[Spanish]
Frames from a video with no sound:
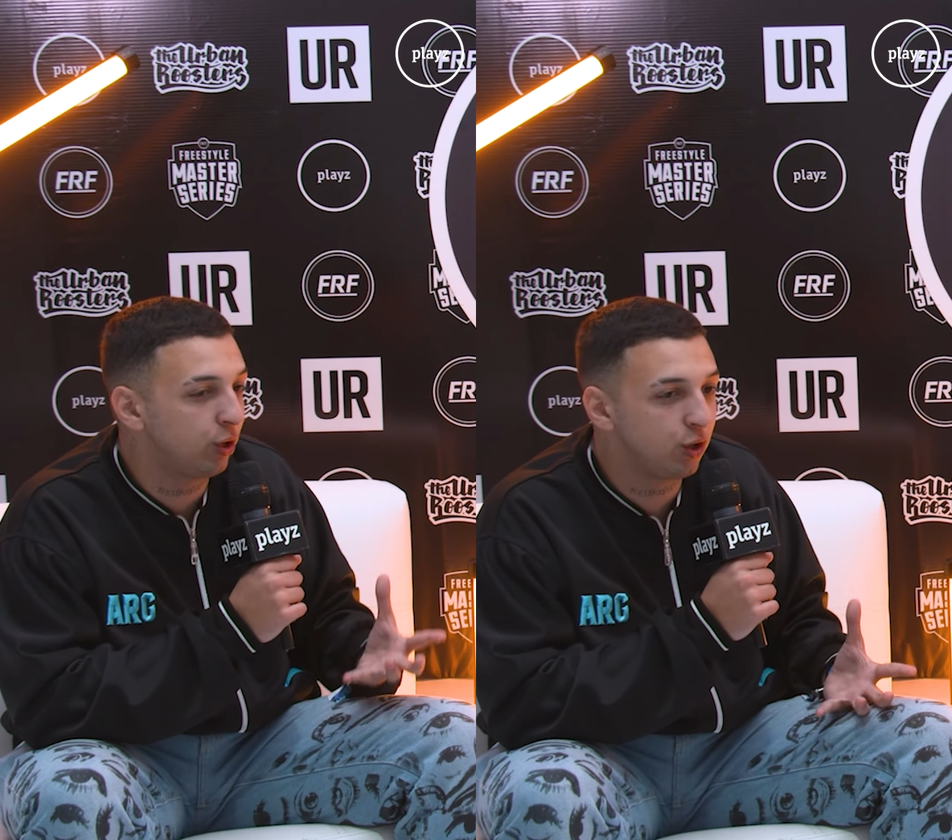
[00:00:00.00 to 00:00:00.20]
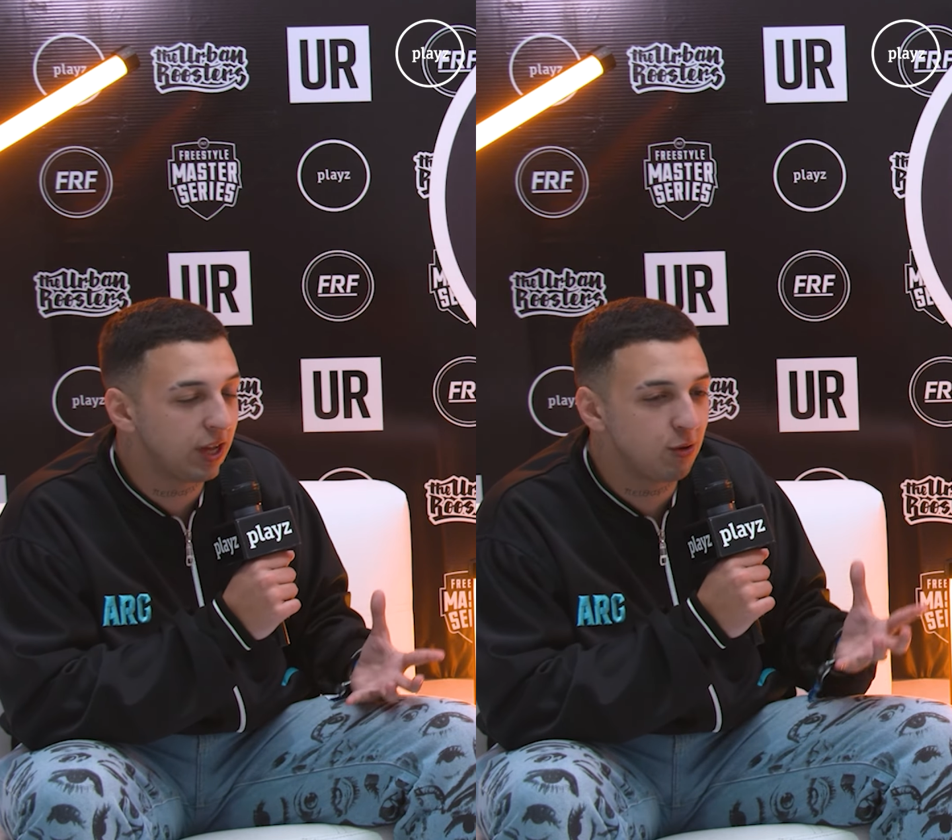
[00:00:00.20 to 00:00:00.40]

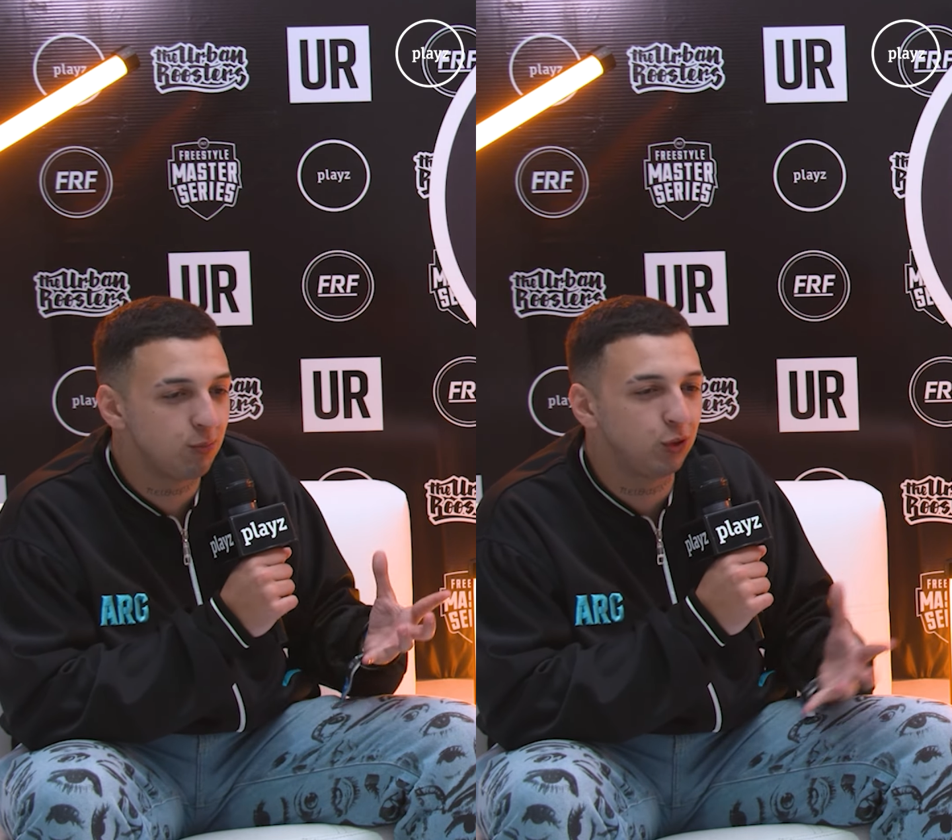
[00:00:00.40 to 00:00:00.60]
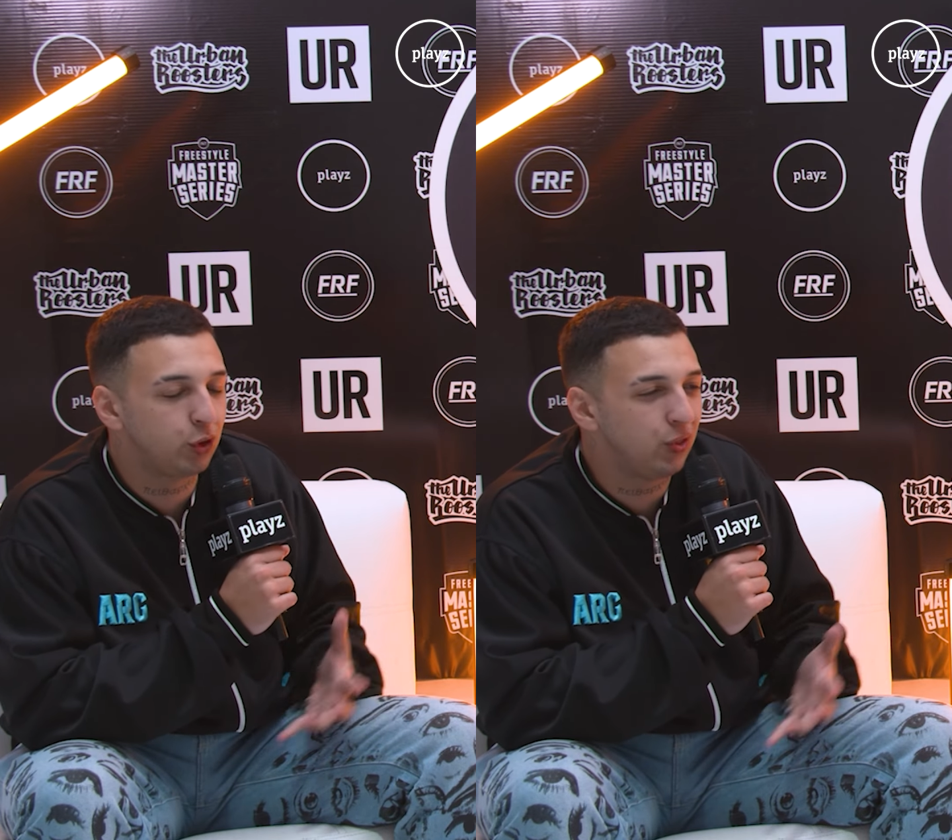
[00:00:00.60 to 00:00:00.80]
Y hoy hay un
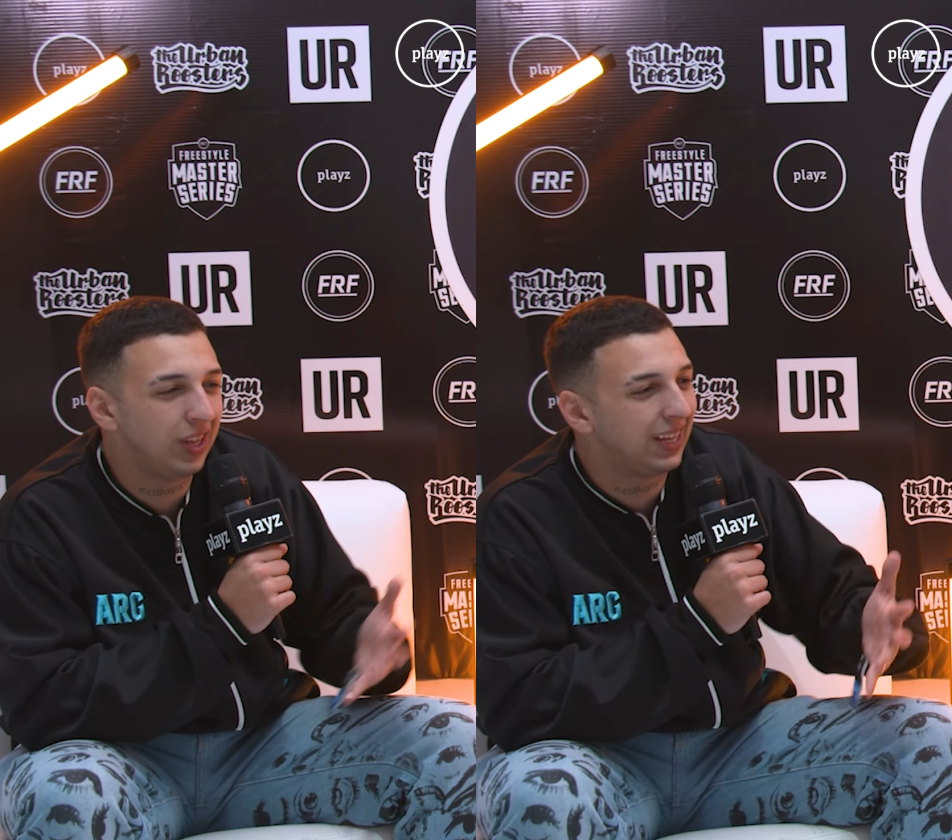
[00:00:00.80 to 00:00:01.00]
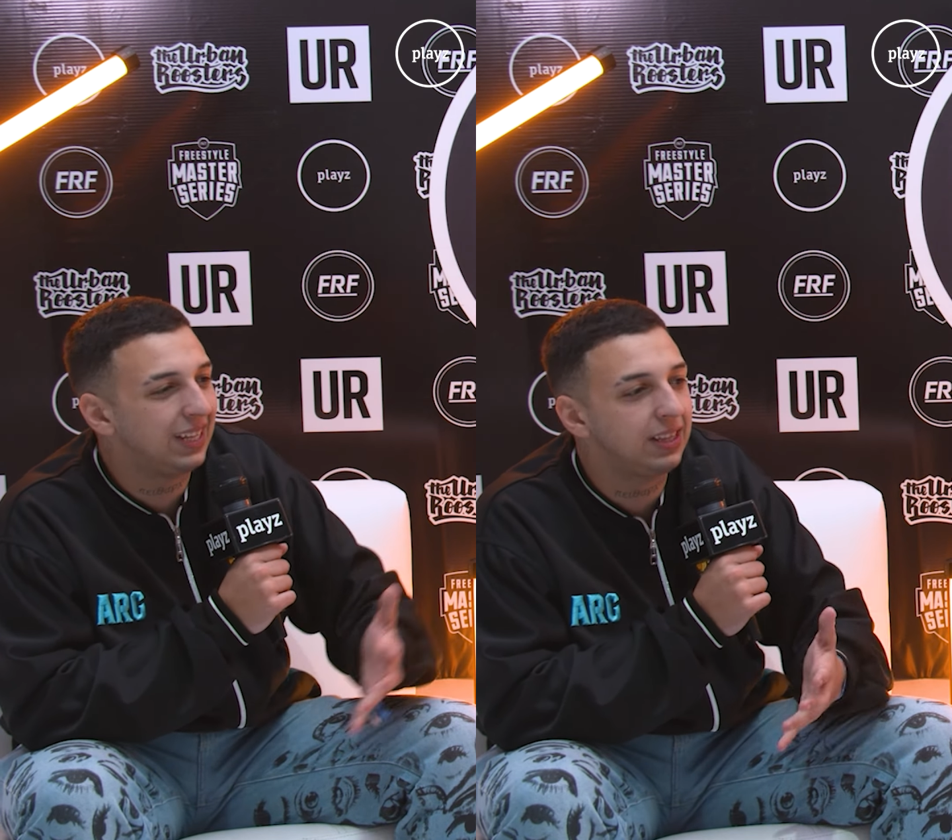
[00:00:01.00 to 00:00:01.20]
montón de
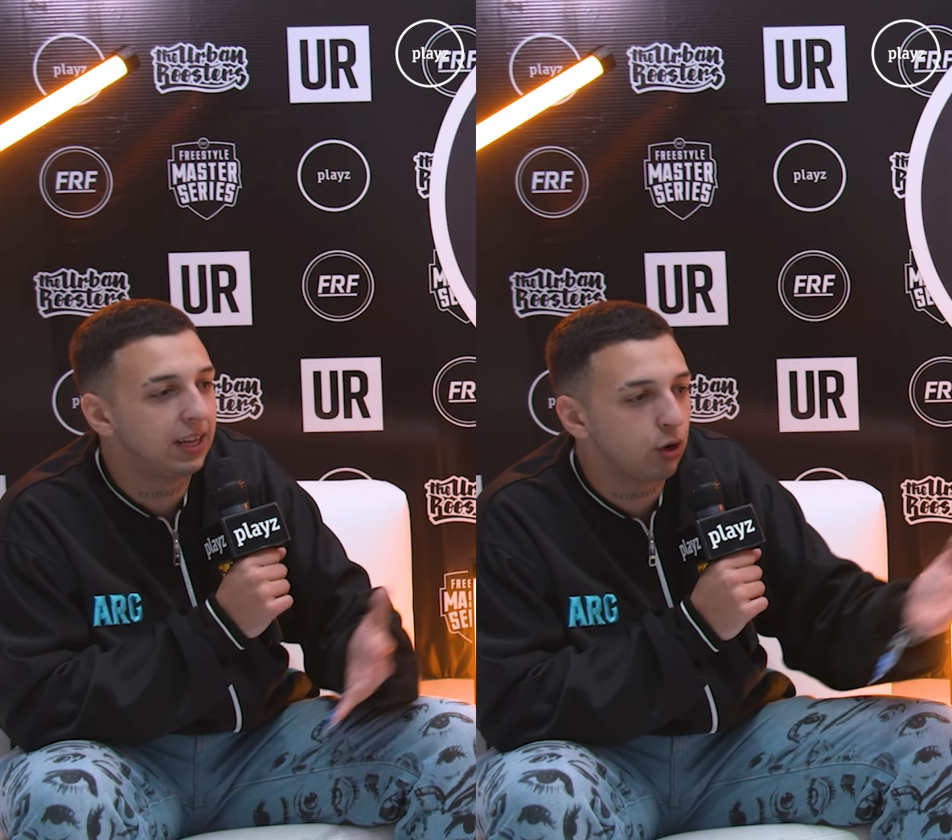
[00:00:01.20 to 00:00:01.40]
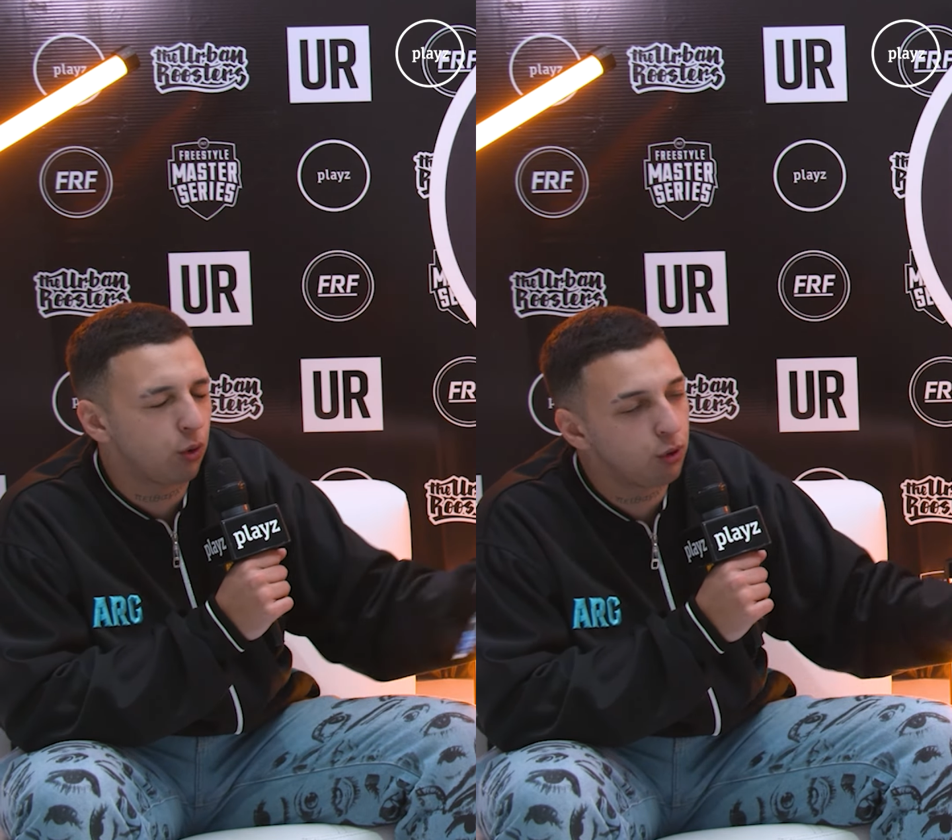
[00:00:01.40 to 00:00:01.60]
gente
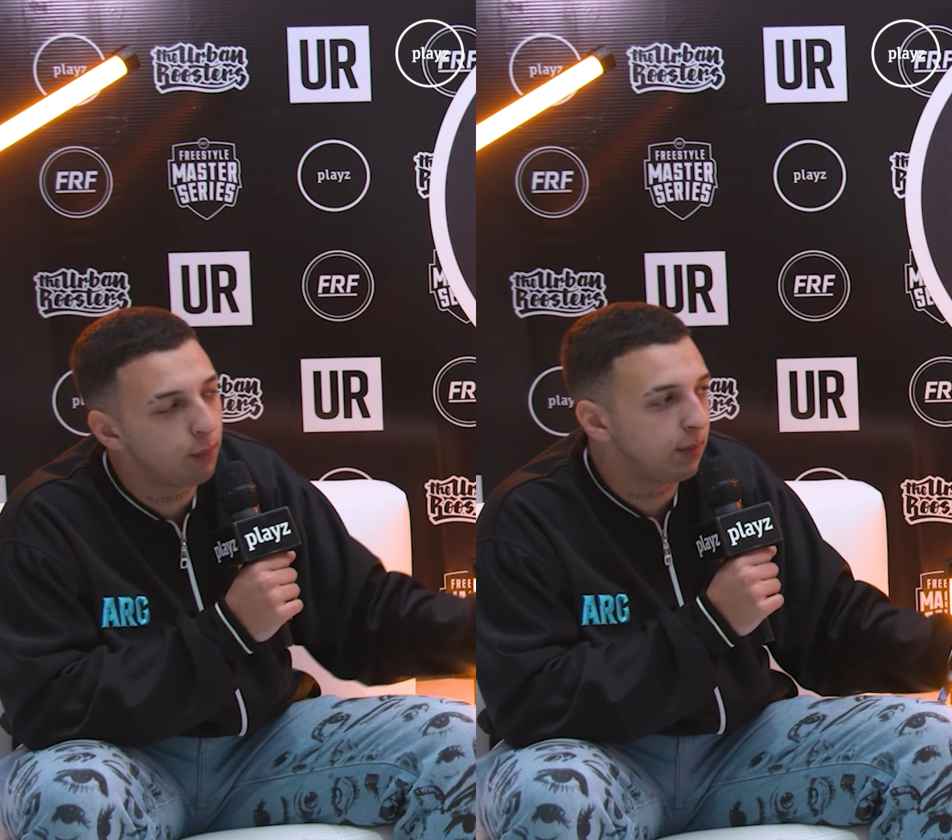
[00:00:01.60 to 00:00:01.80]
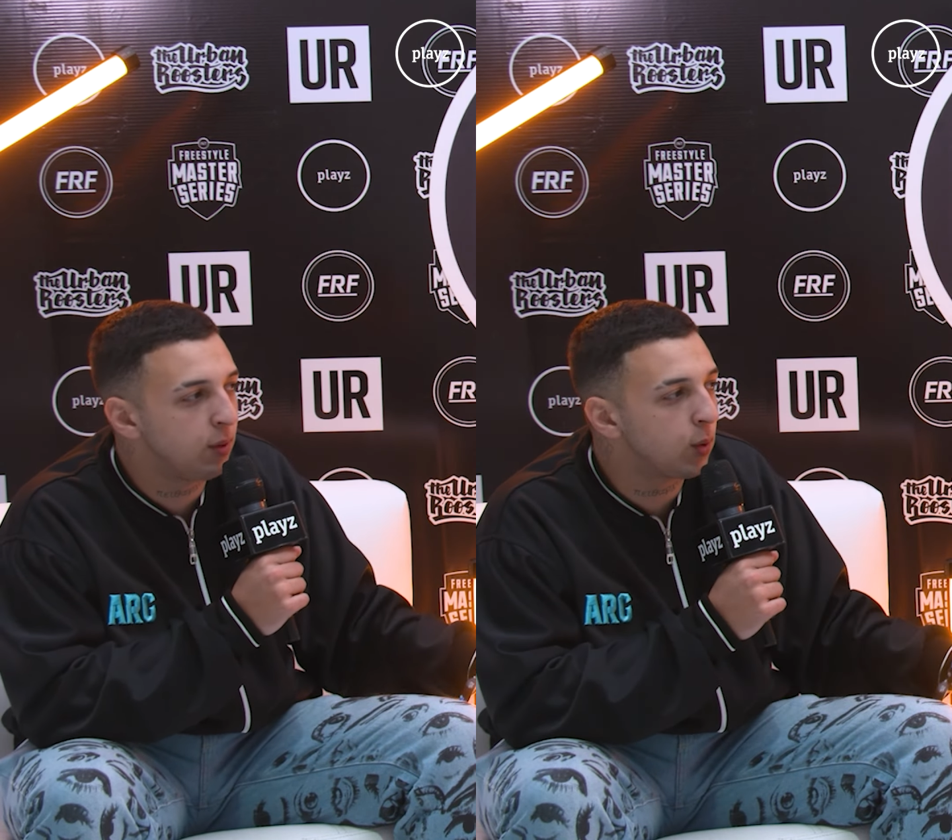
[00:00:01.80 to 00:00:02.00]
que nos vio
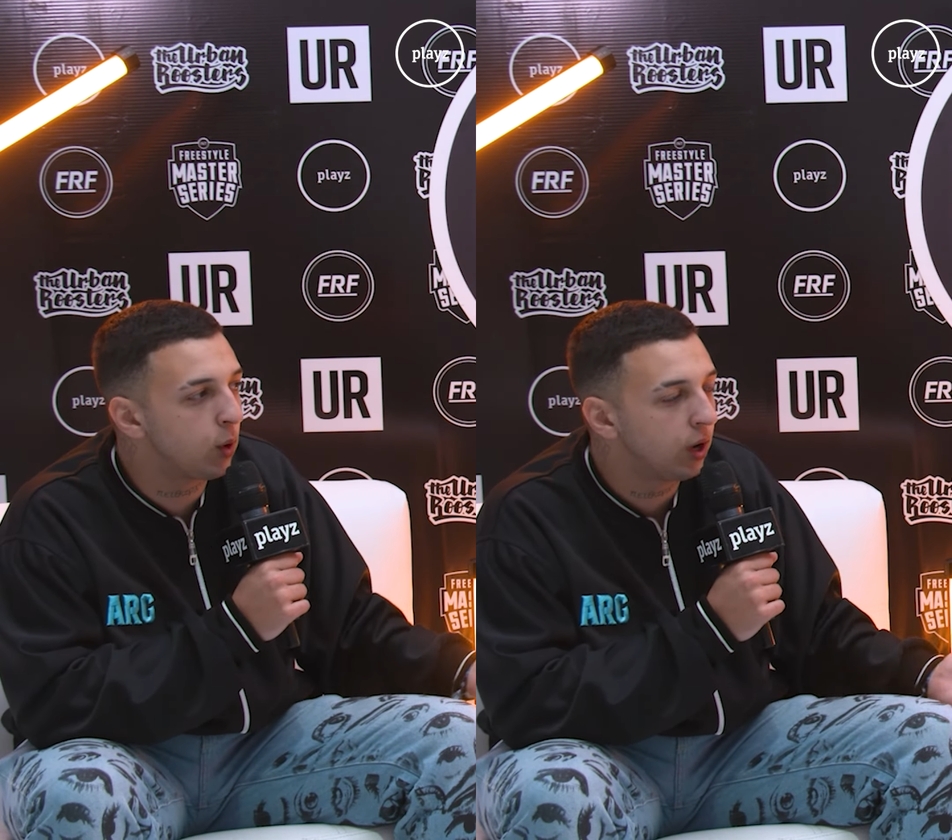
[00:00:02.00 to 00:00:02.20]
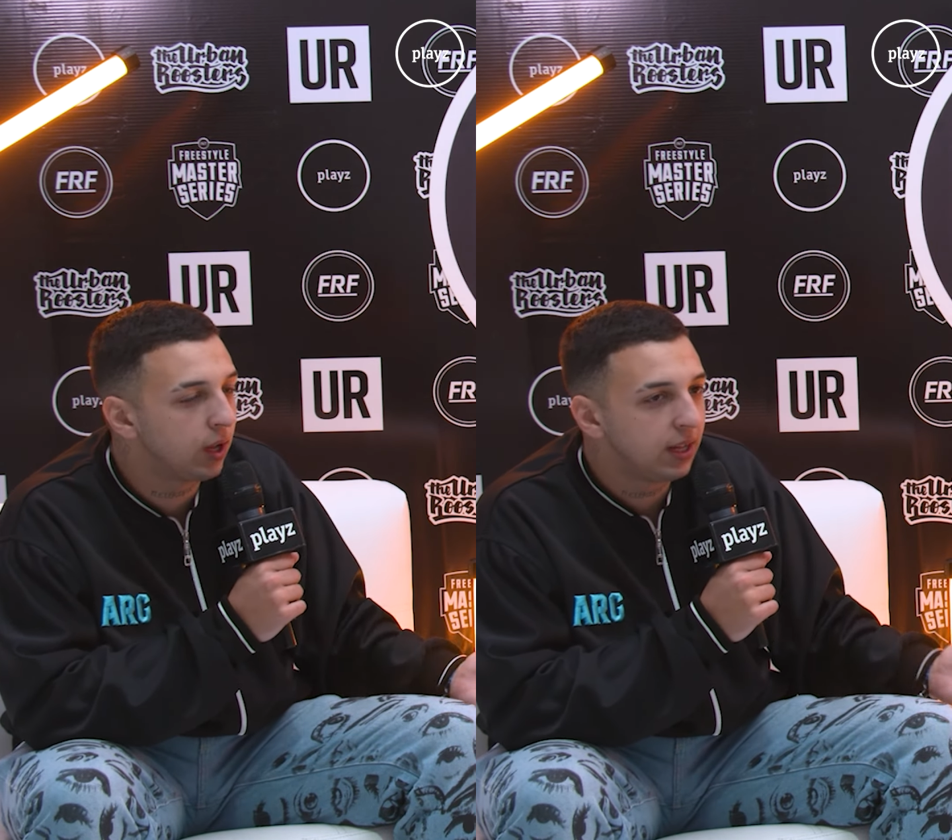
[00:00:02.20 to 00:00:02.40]
en vivo